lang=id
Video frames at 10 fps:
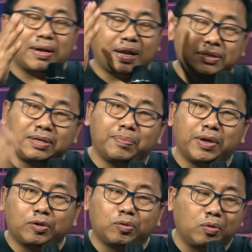Nasdem
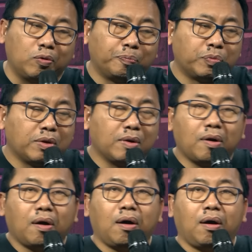itu
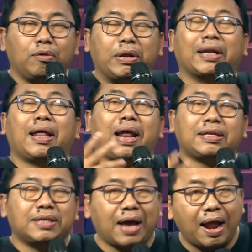uh,
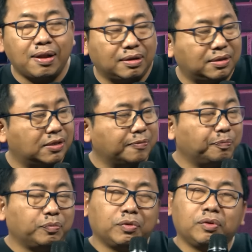deklarasi Anies,
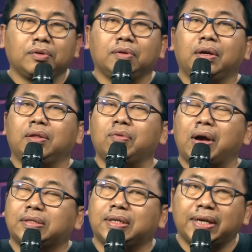itu
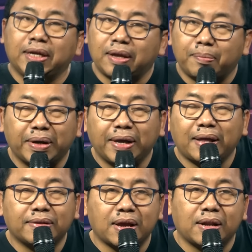nggak sedikit yang
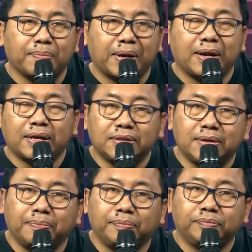mengingatkan kepada
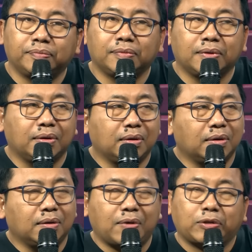Nasdem.
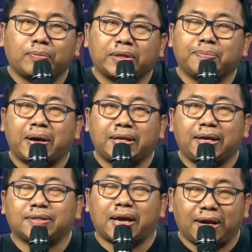Waktu masih banyak
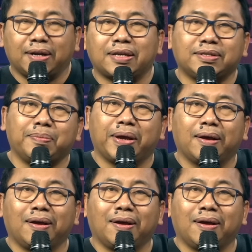yang sayang ke Nasdem ya.